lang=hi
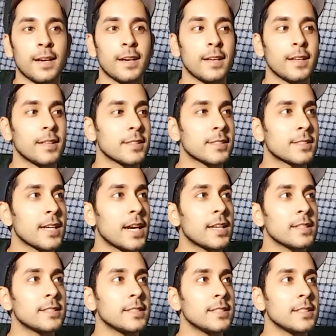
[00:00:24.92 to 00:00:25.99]

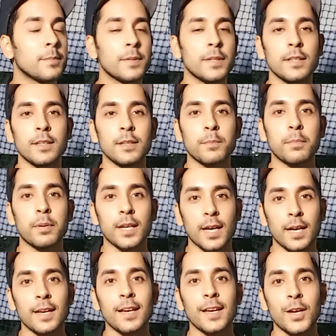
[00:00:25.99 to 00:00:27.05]
स्ट्रैटेजी अभी
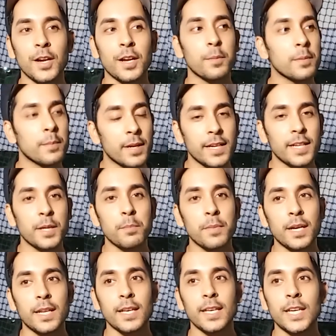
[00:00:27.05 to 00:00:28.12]
बनाया है और अभी हमारी टीम
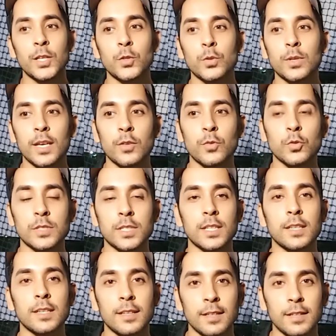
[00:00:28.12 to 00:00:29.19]
मीटिंग है तो यही सोच रहे
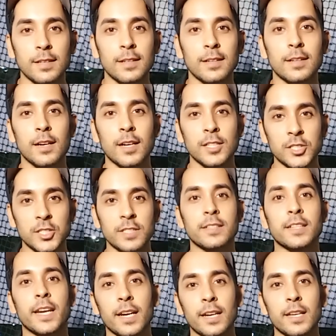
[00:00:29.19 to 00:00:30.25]
हैं कि अच्छे से
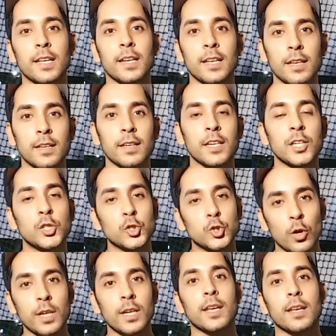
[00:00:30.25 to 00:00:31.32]
क्रिकेट खेलें
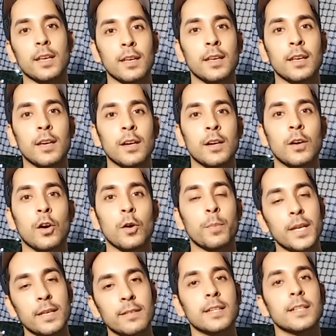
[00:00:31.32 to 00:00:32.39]
इन्जॉय करें और
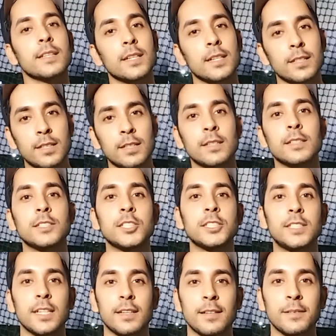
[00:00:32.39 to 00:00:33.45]
फिर ऐसे करते करते जीत
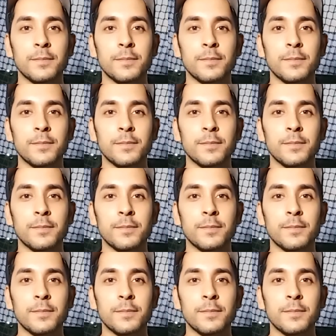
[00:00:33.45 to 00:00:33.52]
जाएँ